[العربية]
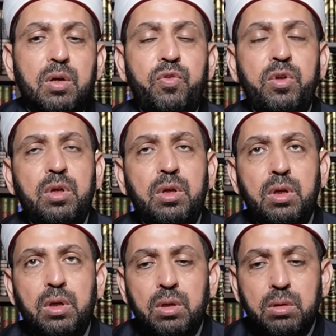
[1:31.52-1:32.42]

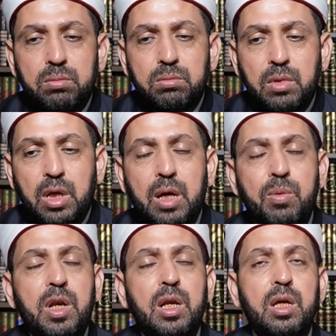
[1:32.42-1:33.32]
في
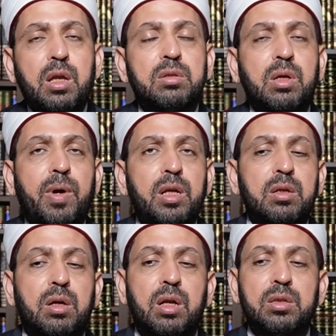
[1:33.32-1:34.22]
الآونة الأخيرة
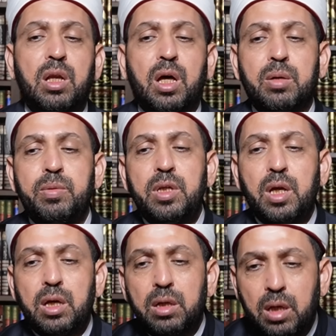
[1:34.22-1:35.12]
طبعا قناة
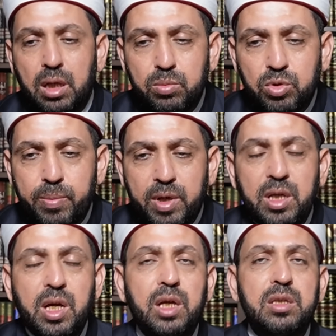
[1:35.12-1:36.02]
العربية يعني
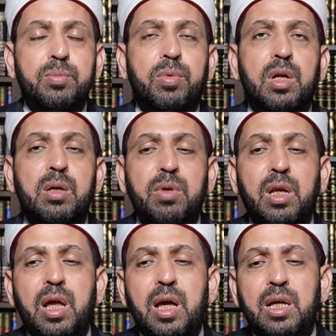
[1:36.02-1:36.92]
متبنية عدة
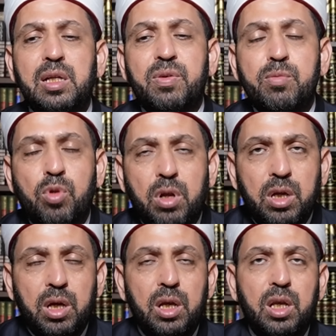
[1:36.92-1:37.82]
برامج لا هدف من
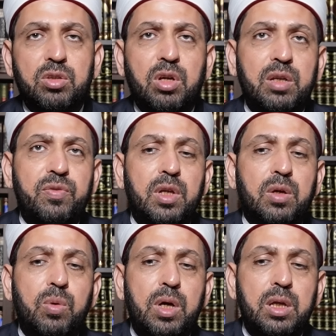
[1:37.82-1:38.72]
ورائها إلا الطعن في
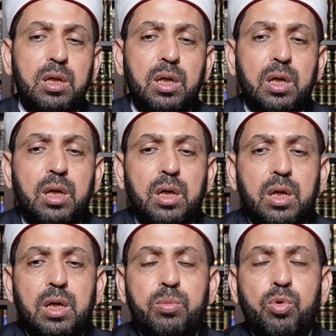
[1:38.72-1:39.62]
الإخوان
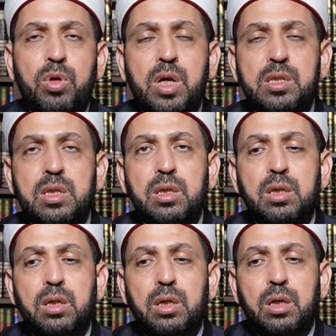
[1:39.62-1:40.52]
بأناس
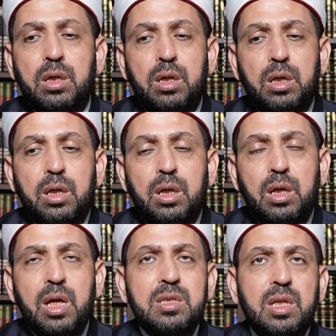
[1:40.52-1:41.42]
آه،
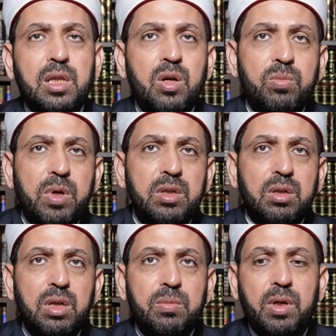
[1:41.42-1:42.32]
ليست لهم أي
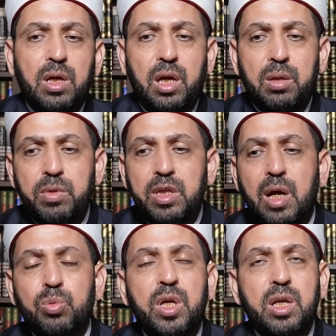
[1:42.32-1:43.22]
قيمة
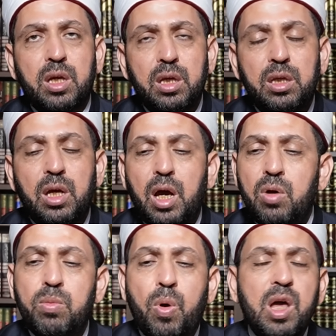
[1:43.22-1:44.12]
علمية أو تاريخية
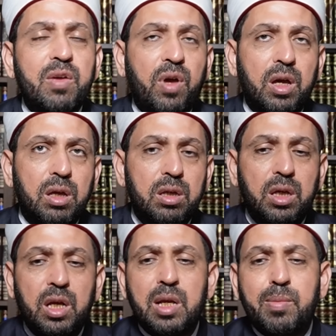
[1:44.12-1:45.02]
أو مواقف
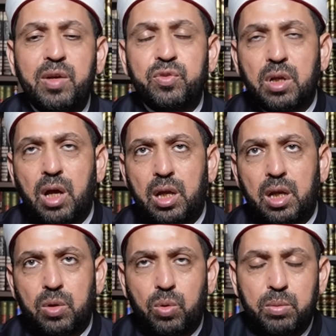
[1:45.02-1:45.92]
حقيقية إنما الافتراء على
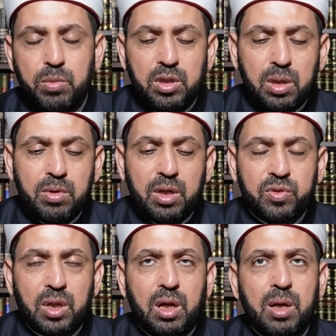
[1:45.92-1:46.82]
الإخوان من ضمن
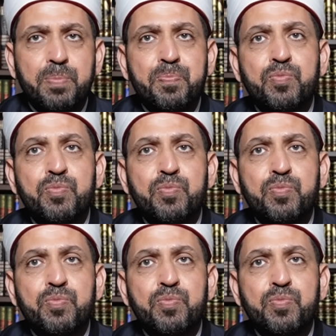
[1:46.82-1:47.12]
الافتراء